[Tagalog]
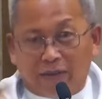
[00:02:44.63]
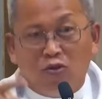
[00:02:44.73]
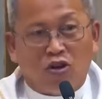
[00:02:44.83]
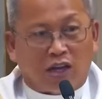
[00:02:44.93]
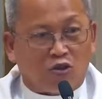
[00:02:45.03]

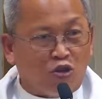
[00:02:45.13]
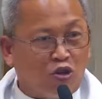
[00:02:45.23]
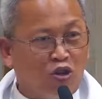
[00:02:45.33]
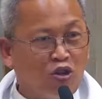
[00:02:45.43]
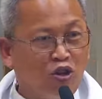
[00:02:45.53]
Kamo
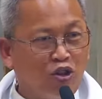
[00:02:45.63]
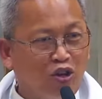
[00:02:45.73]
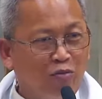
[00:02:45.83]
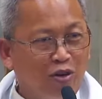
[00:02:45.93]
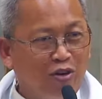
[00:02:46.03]

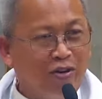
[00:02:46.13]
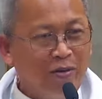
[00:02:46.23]
katuntun-tuntun mo.